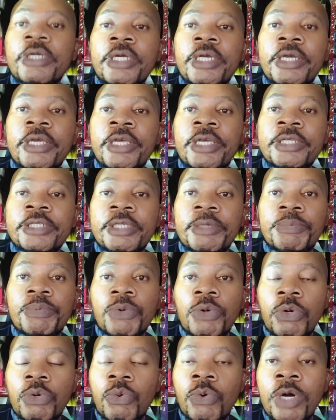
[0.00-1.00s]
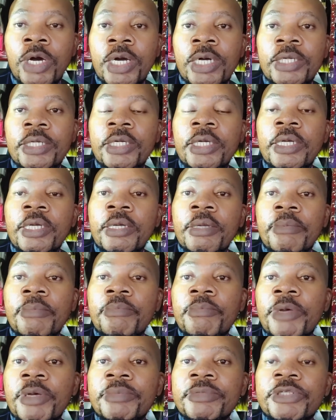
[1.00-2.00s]
Et c'est pourquoi,
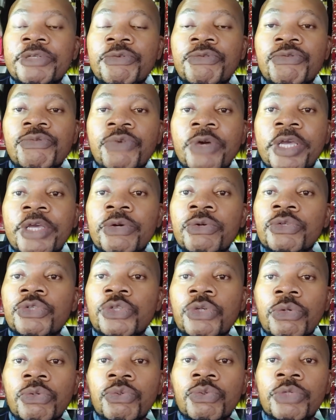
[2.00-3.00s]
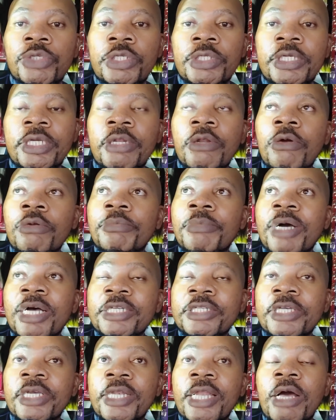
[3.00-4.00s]
même si vous voyez aujourd'hui, Elon
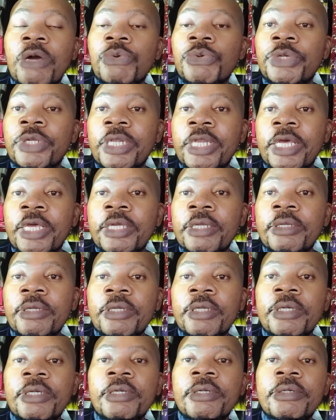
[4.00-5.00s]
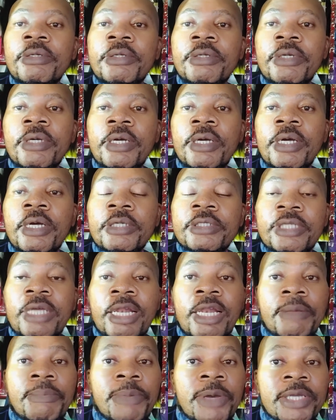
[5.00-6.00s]
Musk là où il est, ça
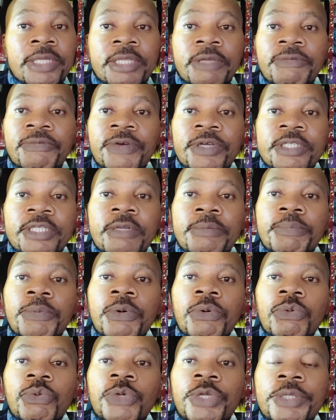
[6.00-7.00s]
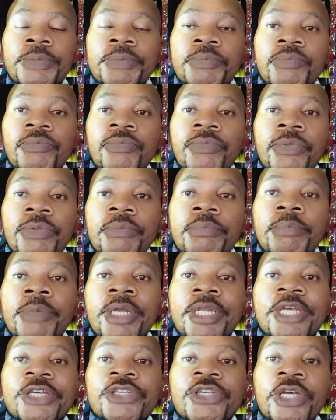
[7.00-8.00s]
n'a pas été facile pour lui. Mais
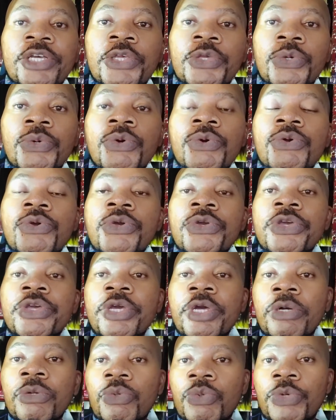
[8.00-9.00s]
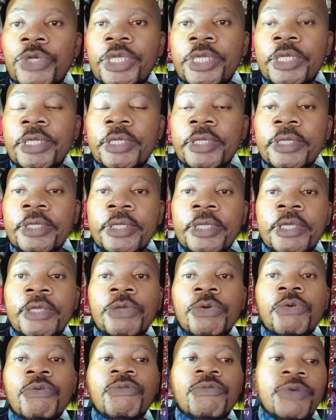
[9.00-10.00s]
les gens qui ont cru en lui,
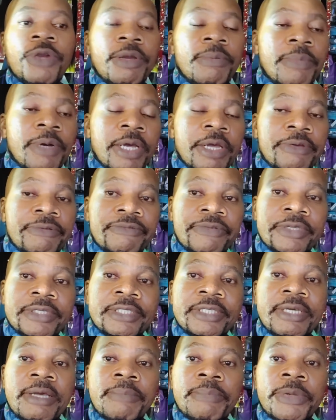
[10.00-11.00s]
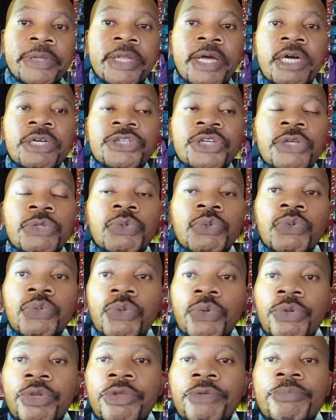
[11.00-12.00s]
qui ont vraiment investi un peu d'argent tout
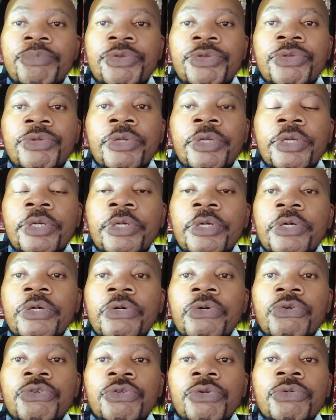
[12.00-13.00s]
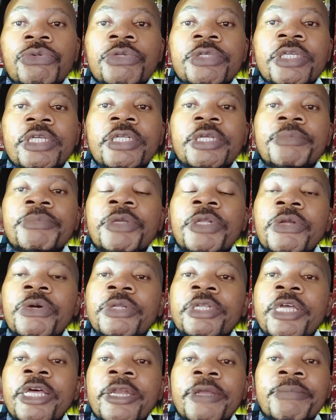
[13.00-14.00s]
au début, aujourd'hui c'est des
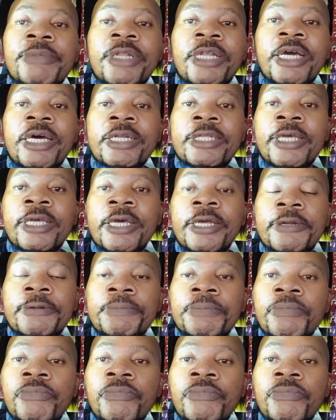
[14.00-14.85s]
millionnaires et milliardaires.